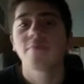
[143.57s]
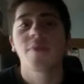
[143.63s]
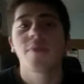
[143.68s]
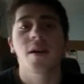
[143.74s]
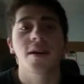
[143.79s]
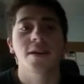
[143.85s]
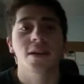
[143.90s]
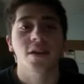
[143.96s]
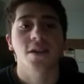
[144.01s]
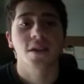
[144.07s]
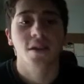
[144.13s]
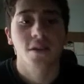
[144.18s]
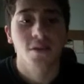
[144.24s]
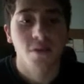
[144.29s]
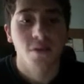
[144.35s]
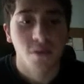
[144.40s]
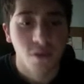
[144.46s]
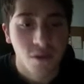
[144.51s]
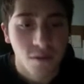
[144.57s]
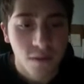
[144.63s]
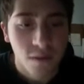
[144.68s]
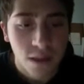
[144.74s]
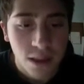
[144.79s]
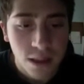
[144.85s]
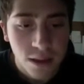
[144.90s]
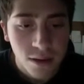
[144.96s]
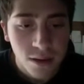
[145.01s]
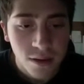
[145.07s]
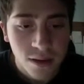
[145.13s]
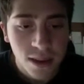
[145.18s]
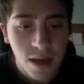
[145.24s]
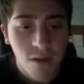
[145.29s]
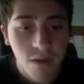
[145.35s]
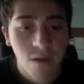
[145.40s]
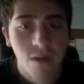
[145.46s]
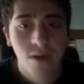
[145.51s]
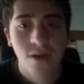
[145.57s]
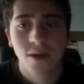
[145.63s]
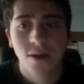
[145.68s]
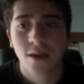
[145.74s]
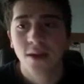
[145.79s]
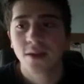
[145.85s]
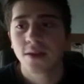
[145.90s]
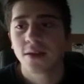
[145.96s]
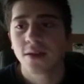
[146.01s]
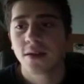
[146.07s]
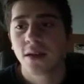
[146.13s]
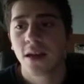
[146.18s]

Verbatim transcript: poi schiacciate sotto dove c'è scritto download